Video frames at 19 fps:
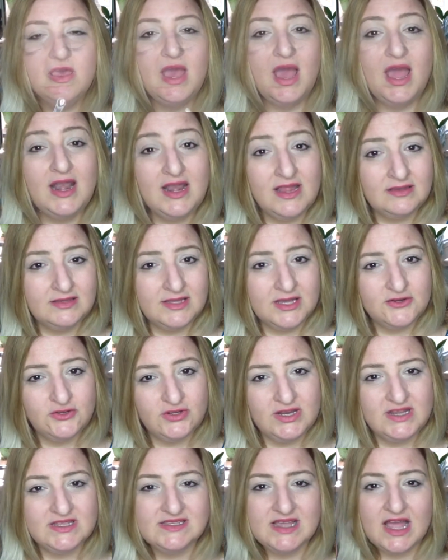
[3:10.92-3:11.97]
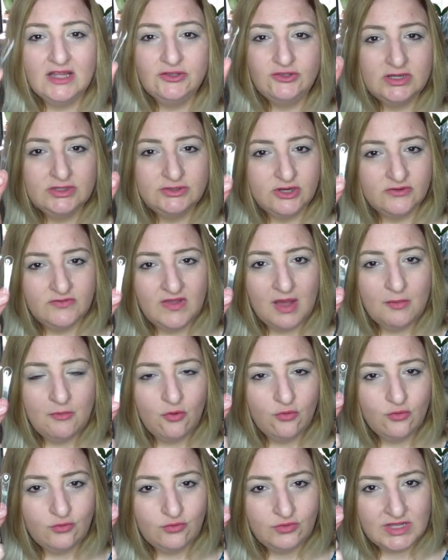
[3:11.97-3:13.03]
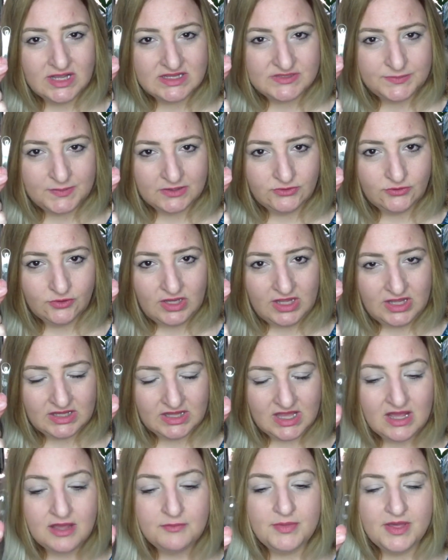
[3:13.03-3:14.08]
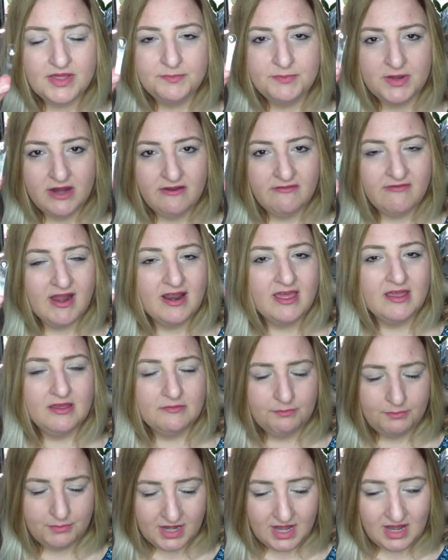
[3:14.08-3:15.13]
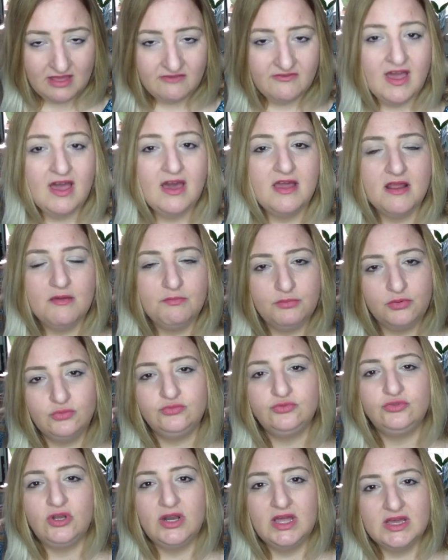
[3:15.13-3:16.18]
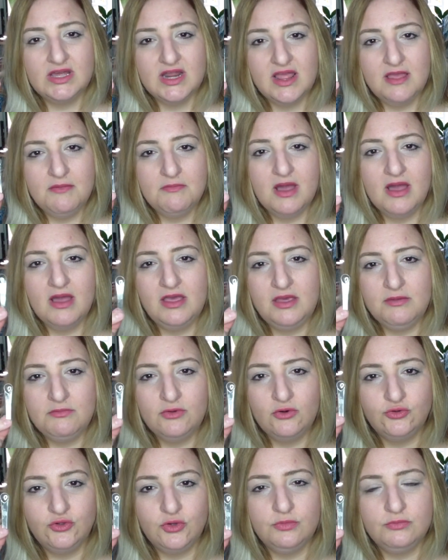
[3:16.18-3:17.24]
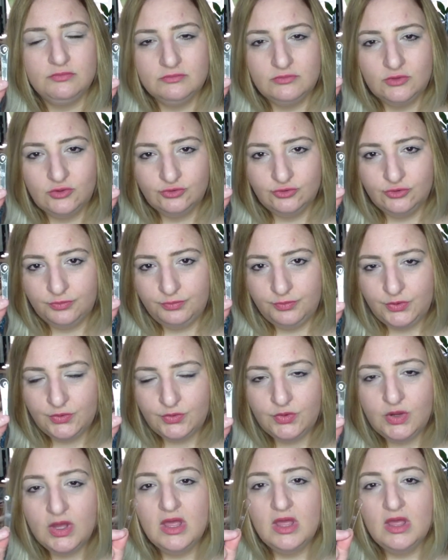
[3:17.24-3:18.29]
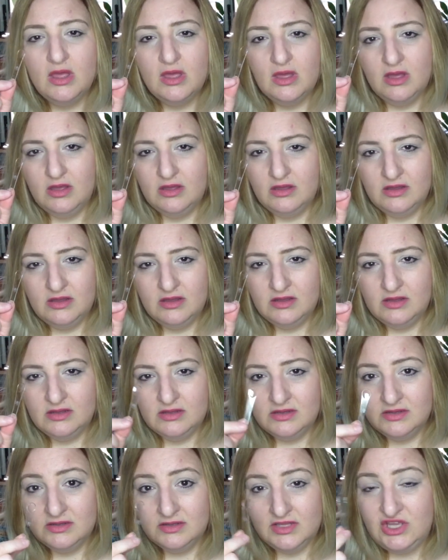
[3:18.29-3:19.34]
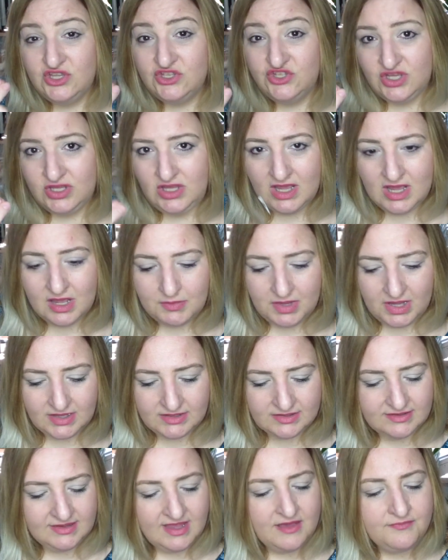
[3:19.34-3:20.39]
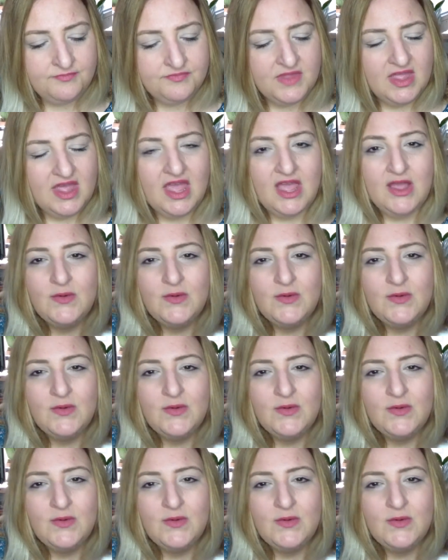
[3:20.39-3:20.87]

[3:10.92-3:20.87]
all'interno della scatola troviamo una spatolina per prelevare, prelevare appunto la crema in modo molto più eh, igienicamente e